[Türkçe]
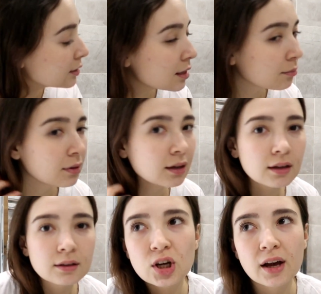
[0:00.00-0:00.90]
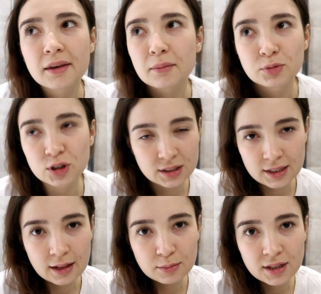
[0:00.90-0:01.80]
Ecem'le çay yapacağız
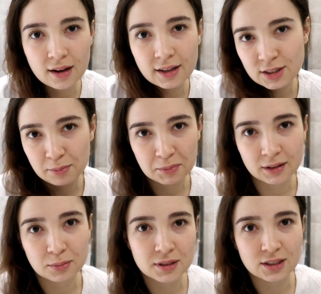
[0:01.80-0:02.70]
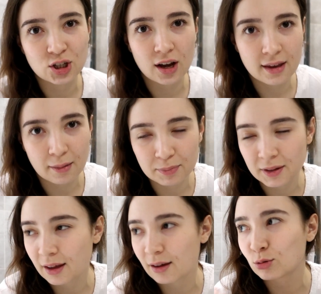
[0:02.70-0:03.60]
kendimize. Yani Ecem dedi bize çay yap
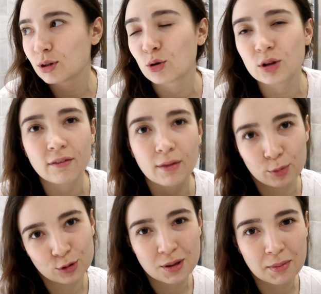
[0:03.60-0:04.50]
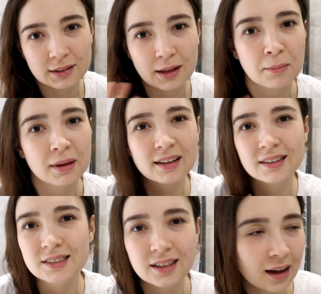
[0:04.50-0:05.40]
diye. O da ödev yapıyor sabahtan beri
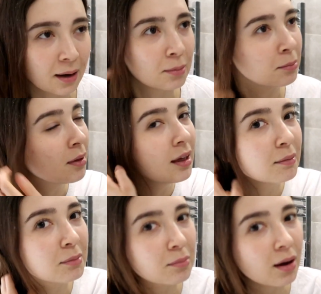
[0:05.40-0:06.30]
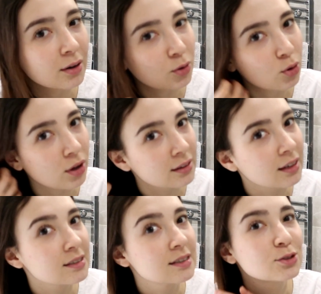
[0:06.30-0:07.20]
yazık garibim. Mimarlık
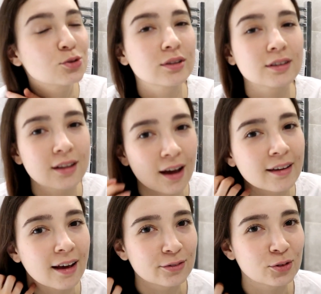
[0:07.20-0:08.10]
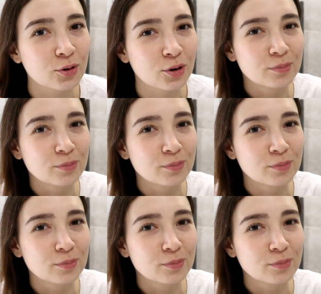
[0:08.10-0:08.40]
okuyanlar sizi şu anda daha iyi anlıyorum.